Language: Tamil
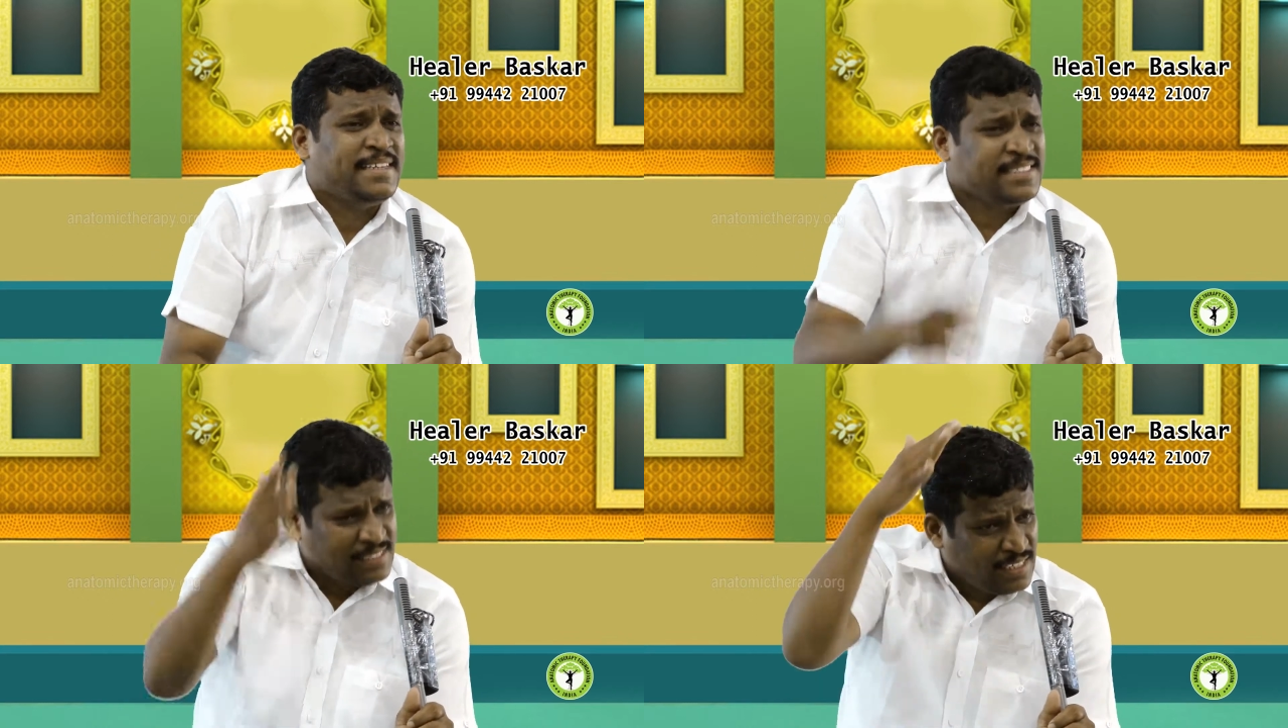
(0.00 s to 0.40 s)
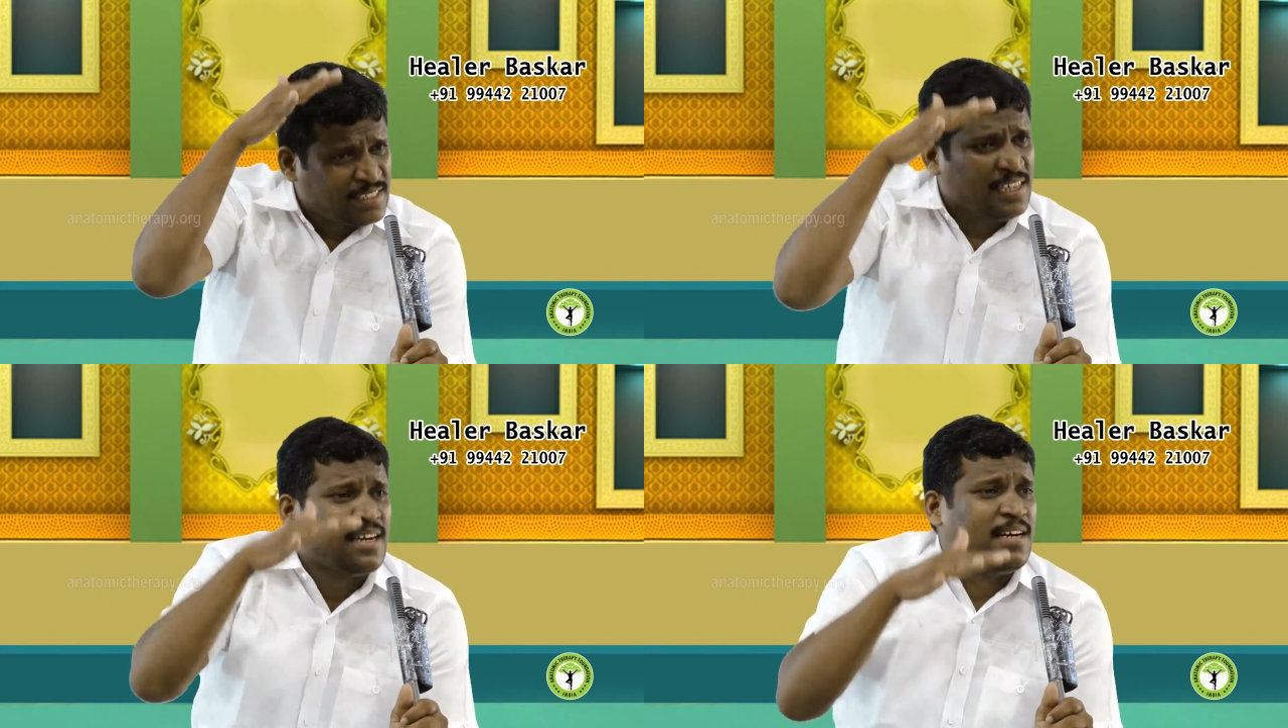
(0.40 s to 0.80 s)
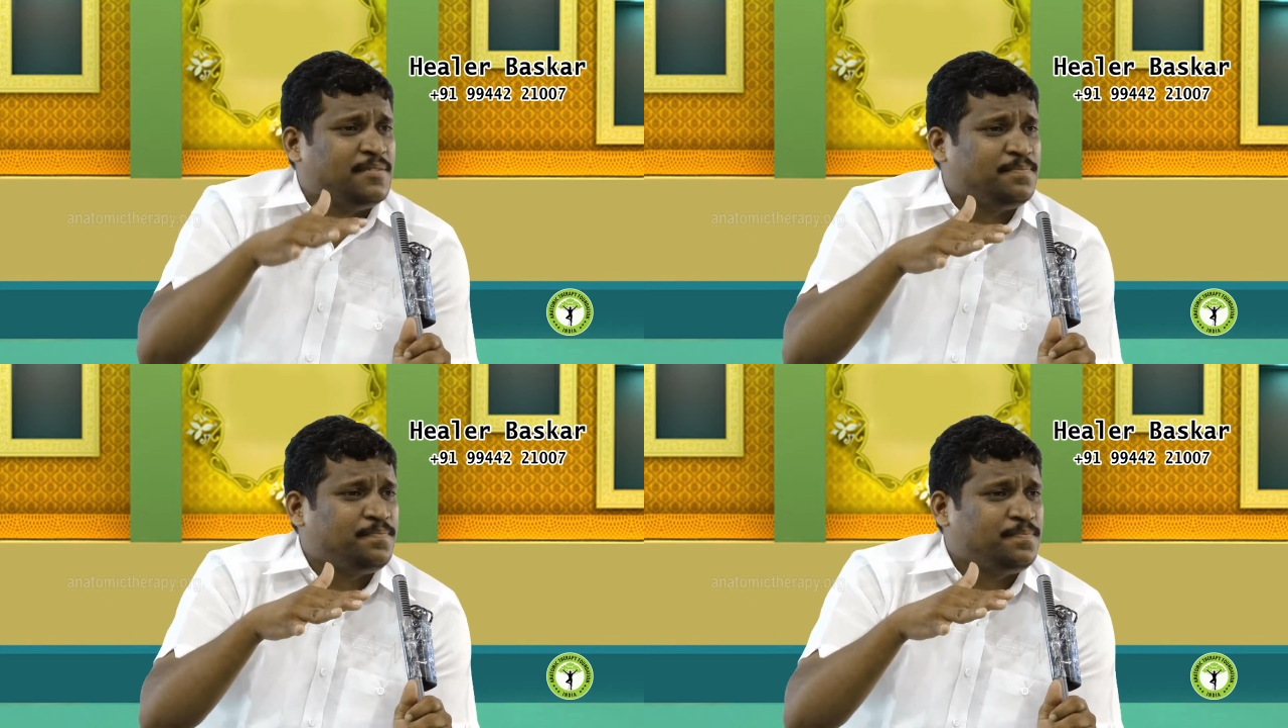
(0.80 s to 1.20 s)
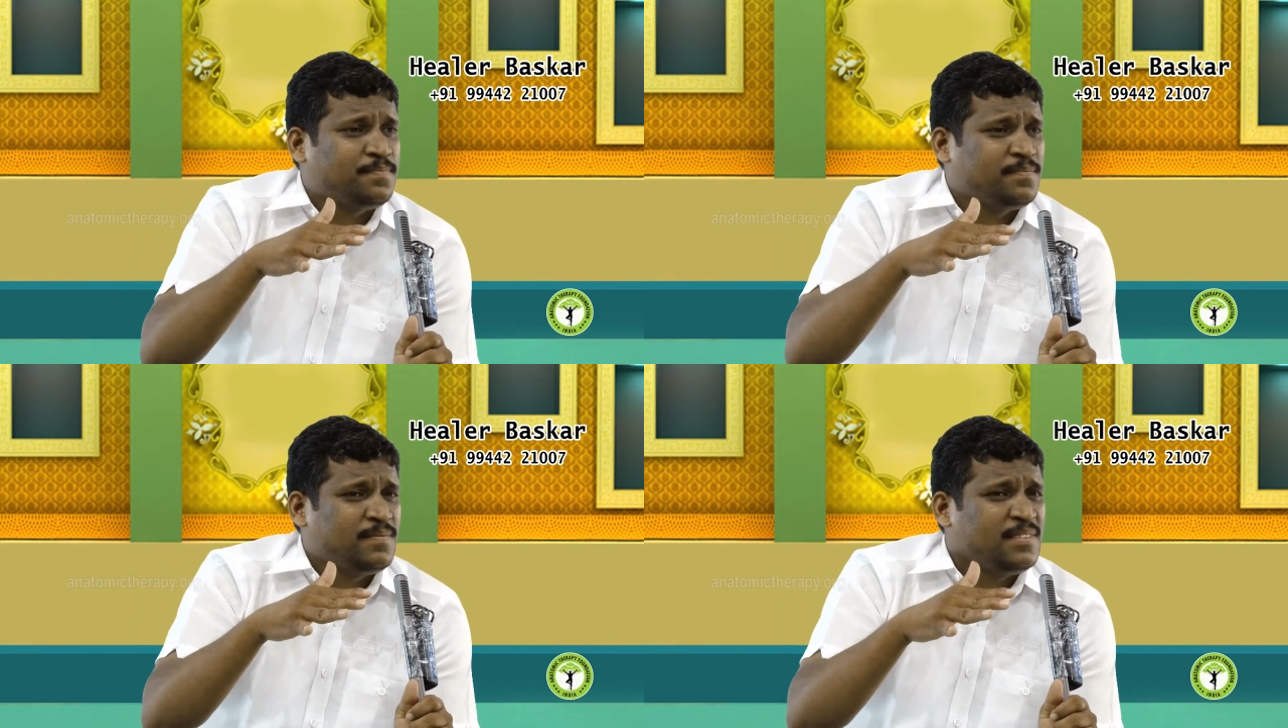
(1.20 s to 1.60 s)
நினச்சிட்டே இருக்காங்க
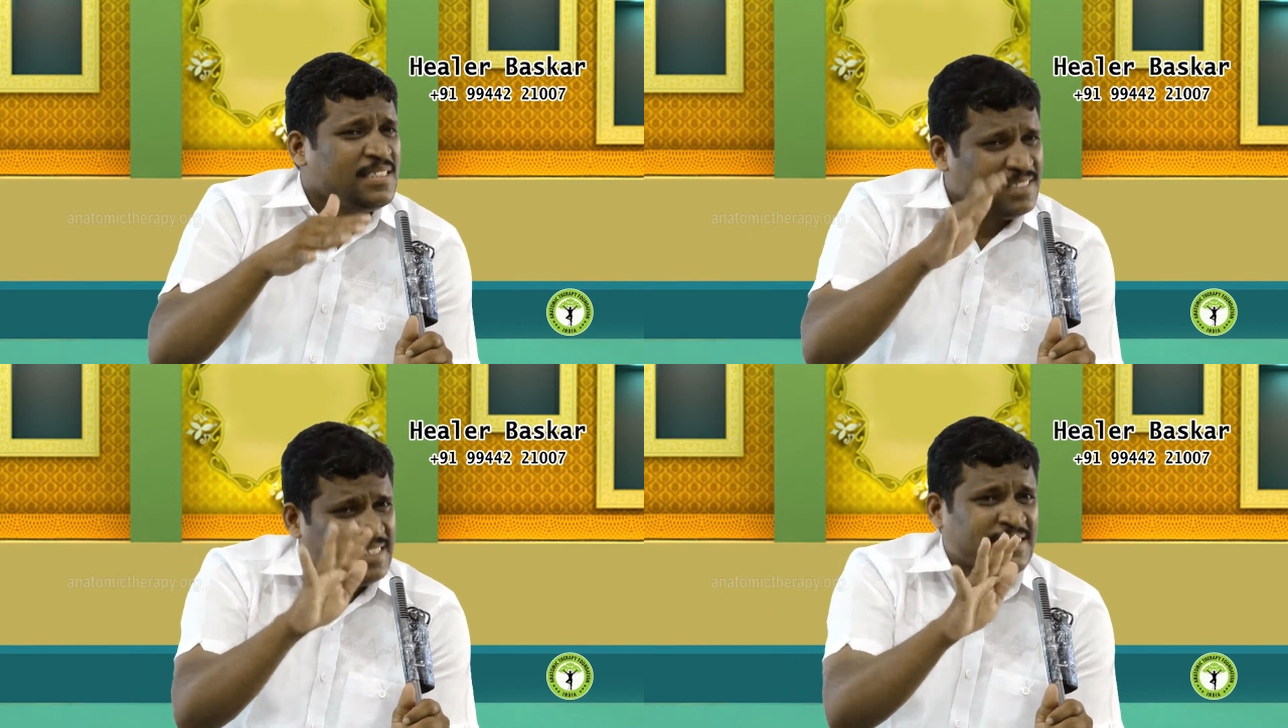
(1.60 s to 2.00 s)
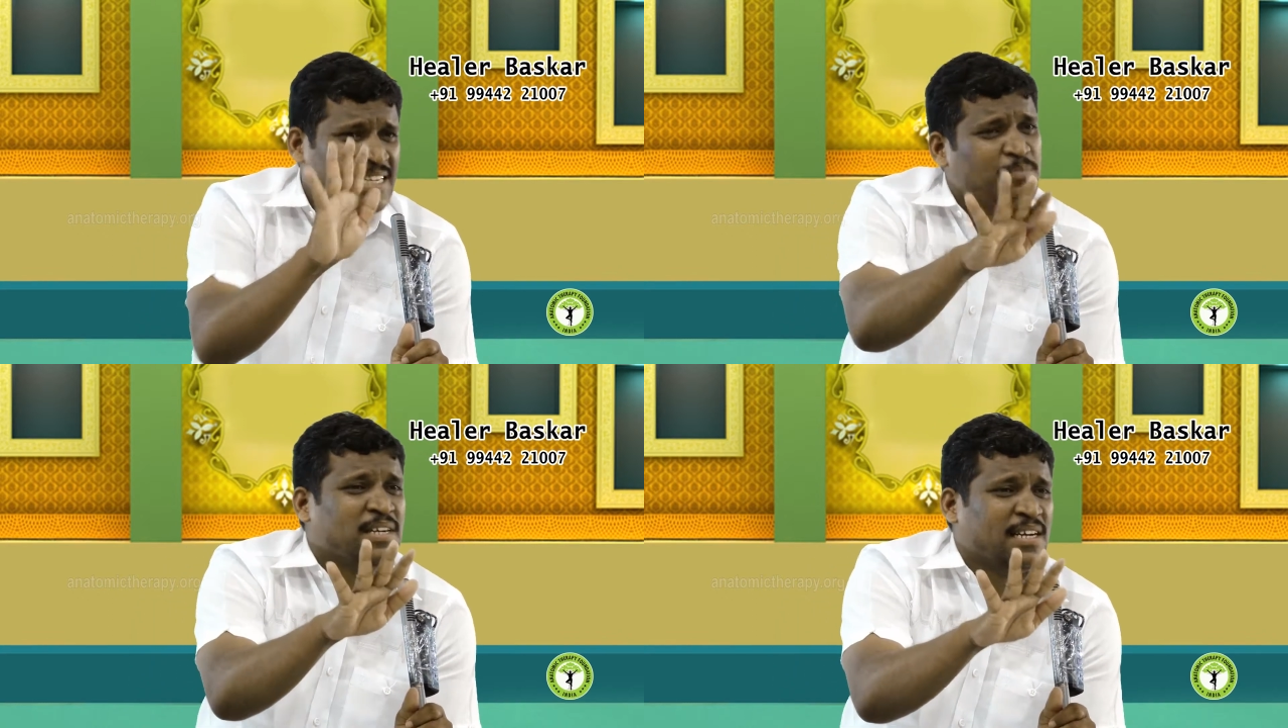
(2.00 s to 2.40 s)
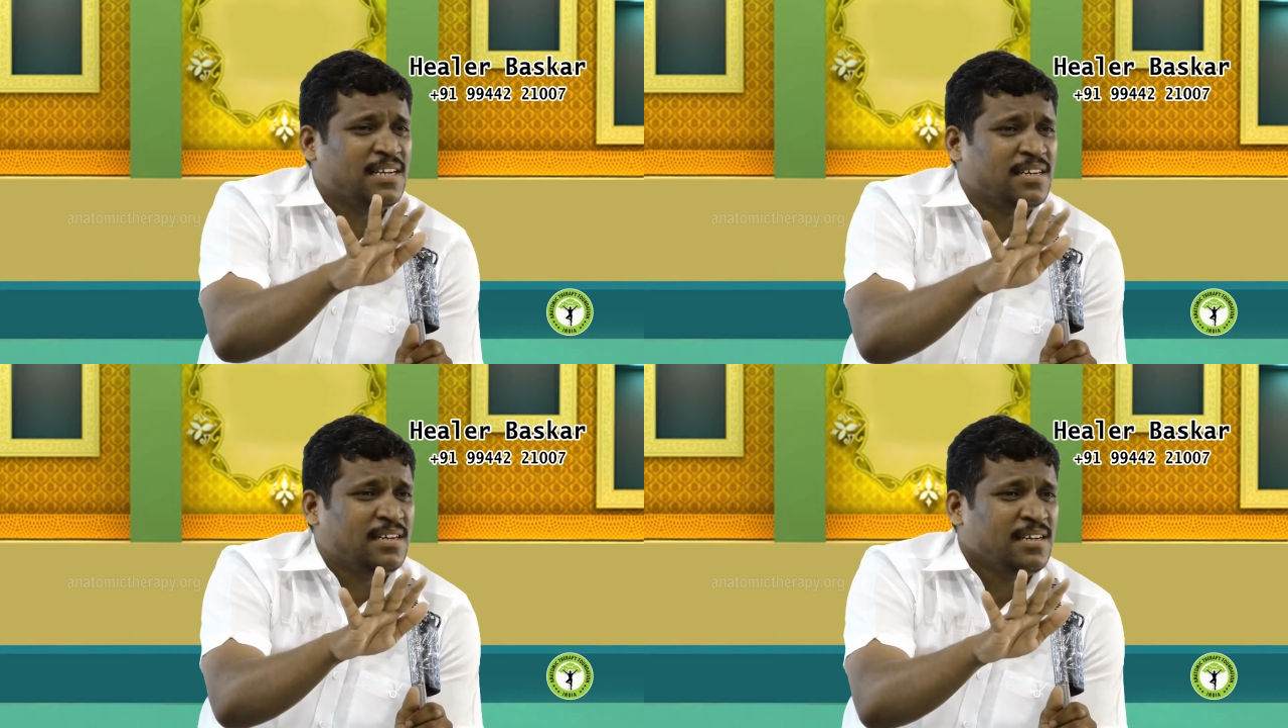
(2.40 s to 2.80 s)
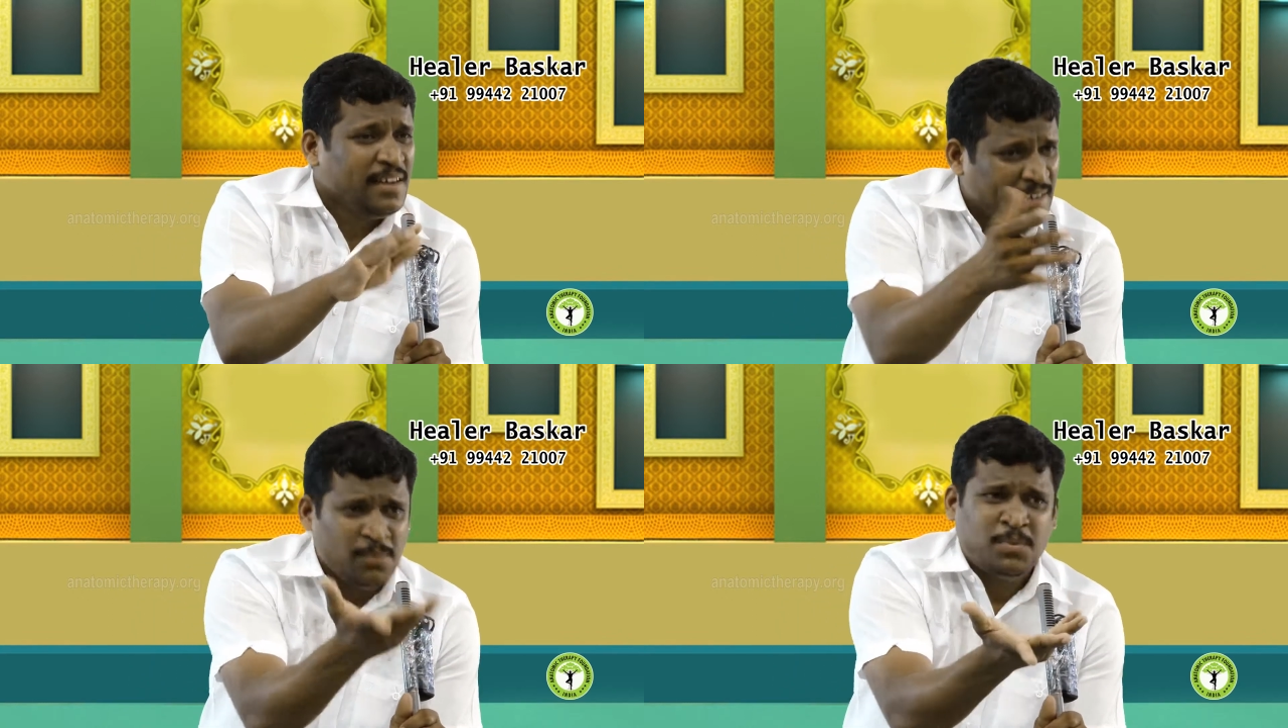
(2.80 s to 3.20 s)
நினச்சா இருப்பாங்க
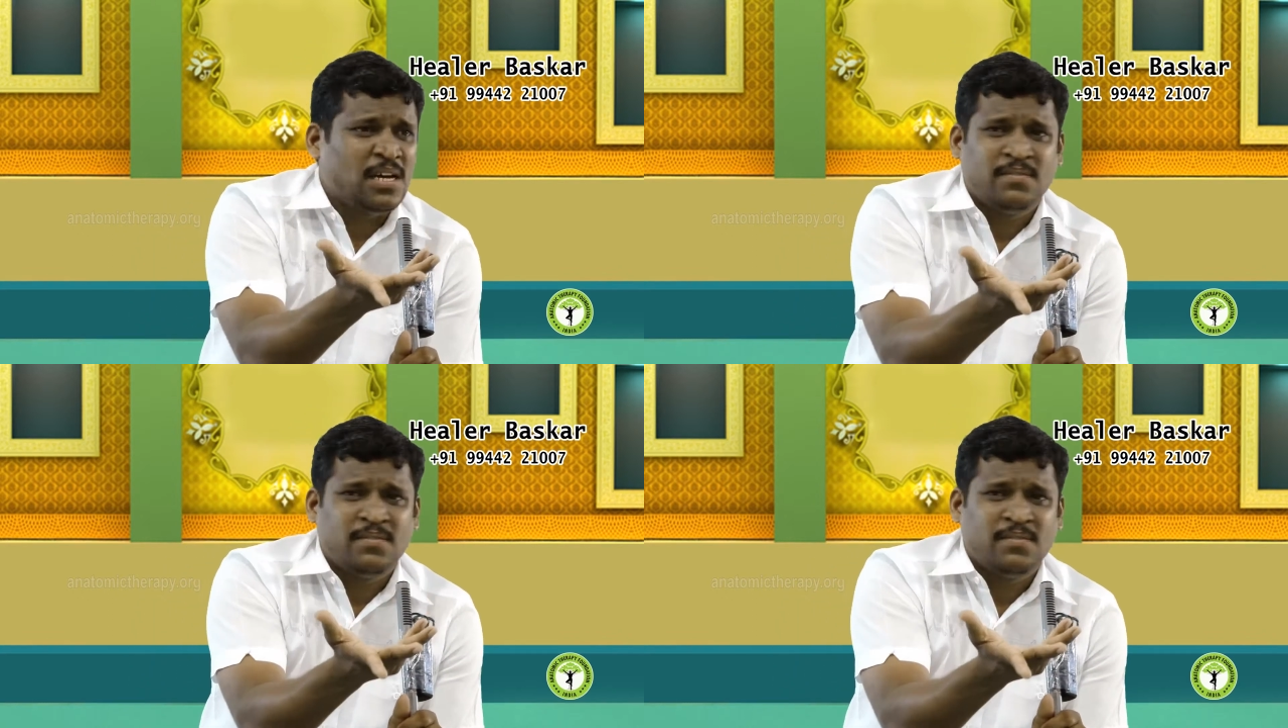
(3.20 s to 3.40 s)
நினப்பு